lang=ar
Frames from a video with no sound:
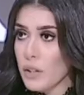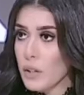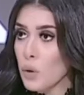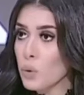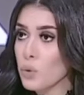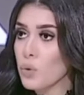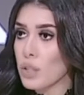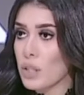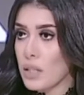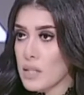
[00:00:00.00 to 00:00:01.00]
حضرتك ايه
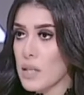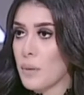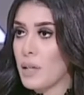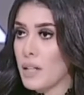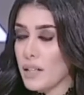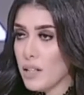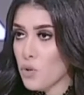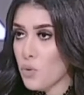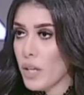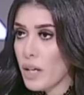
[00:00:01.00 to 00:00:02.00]
خطوره الاستعمال
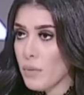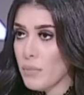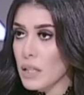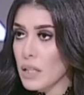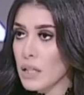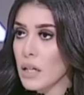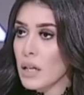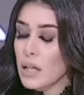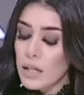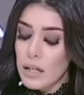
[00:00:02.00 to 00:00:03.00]
العشوائي عامه
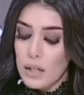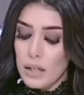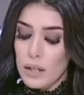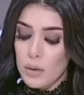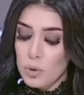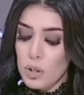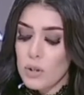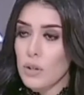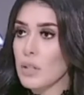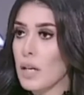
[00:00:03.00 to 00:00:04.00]

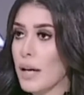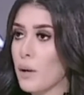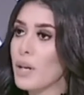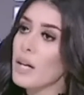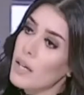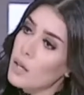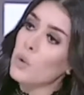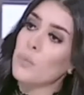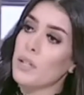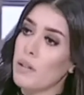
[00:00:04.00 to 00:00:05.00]
للمضادات الحيويه غير
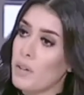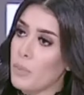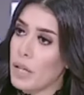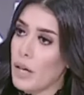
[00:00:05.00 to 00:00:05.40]
انه بيضعف